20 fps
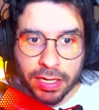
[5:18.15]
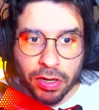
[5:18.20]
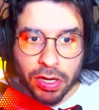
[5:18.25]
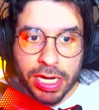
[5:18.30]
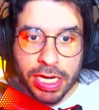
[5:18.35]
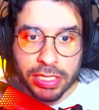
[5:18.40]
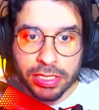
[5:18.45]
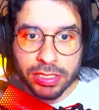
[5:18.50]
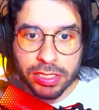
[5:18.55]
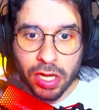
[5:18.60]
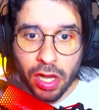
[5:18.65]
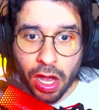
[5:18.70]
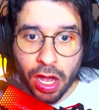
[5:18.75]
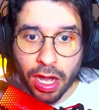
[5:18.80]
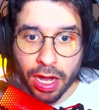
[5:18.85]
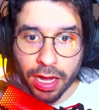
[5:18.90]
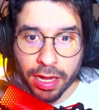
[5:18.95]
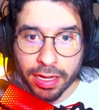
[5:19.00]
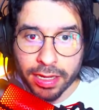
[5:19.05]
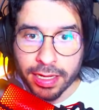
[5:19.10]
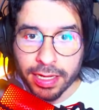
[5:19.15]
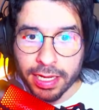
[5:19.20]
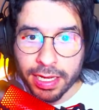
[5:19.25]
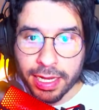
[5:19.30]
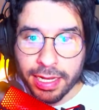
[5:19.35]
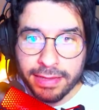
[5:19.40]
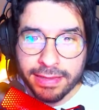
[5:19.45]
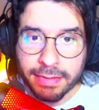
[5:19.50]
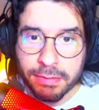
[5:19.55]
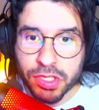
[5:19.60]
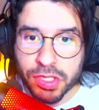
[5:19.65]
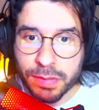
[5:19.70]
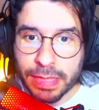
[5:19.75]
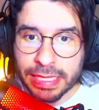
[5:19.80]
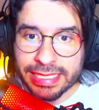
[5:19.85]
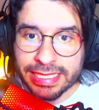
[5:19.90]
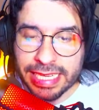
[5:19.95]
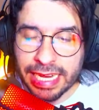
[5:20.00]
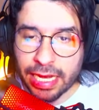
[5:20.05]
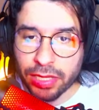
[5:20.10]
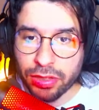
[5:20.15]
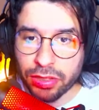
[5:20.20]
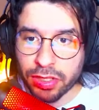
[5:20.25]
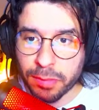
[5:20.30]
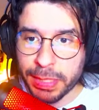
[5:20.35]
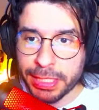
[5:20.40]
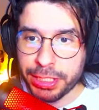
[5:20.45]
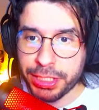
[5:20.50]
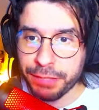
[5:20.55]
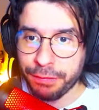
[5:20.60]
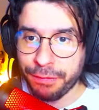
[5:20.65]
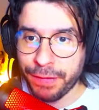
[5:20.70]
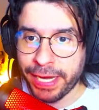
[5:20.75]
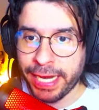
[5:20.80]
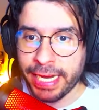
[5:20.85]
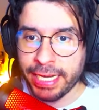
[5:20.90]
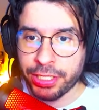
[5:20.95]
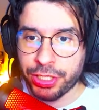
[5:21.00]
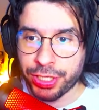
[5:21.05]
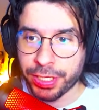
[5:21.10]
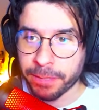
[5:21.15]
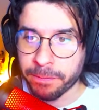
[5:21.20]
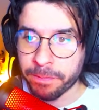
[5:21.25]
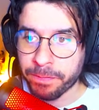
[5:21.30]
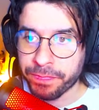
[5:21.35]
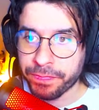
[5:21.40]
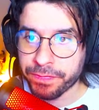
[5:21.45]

Olha só. Entramos numa sala totalmente diferente.